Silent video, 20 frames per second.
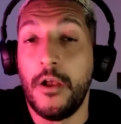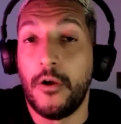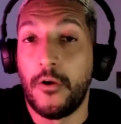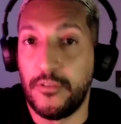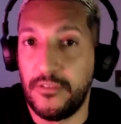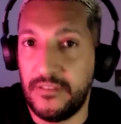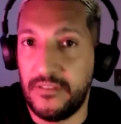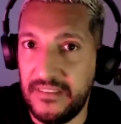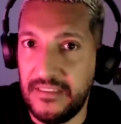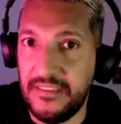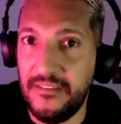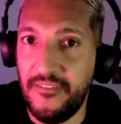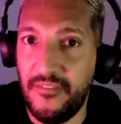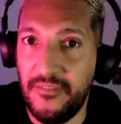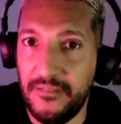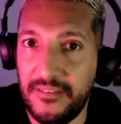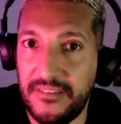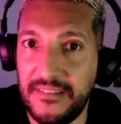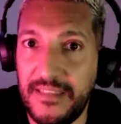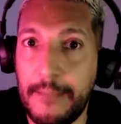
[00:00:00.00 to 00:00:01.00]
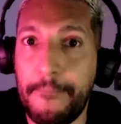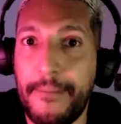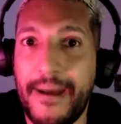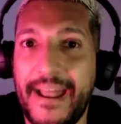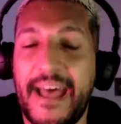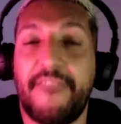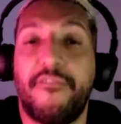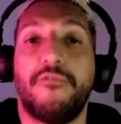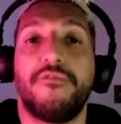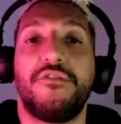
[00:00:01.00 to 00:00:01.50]
quando se, se
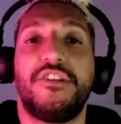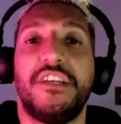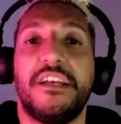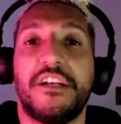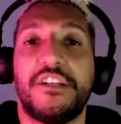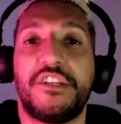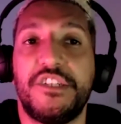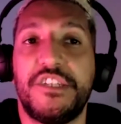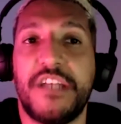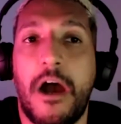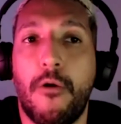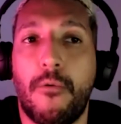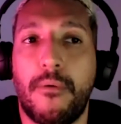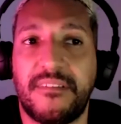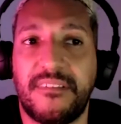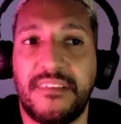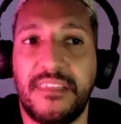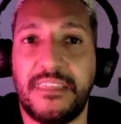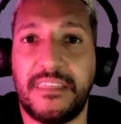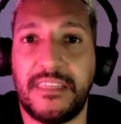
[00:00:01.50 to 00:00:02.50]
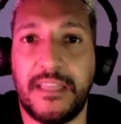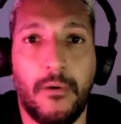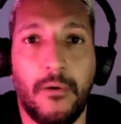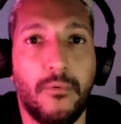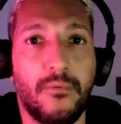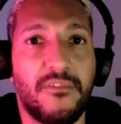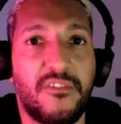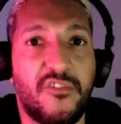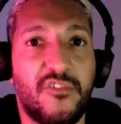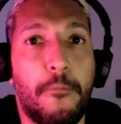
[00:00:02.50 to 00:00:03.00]
deparavam diante de algo assim
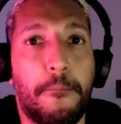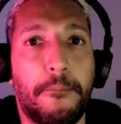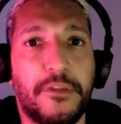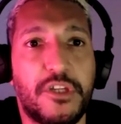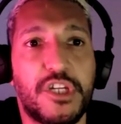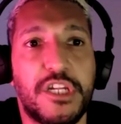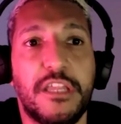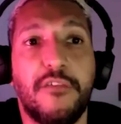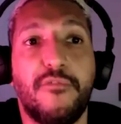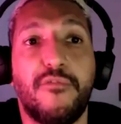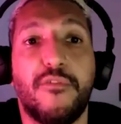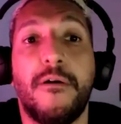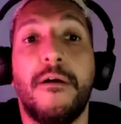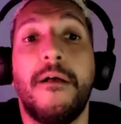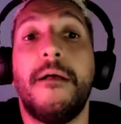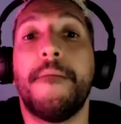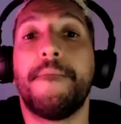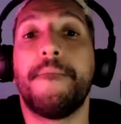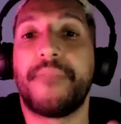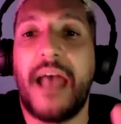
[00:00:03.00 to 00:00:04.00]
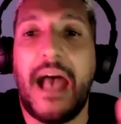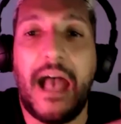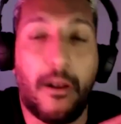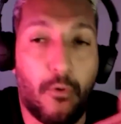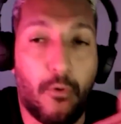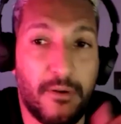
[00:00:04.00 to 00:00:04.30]
tão disruptivo, a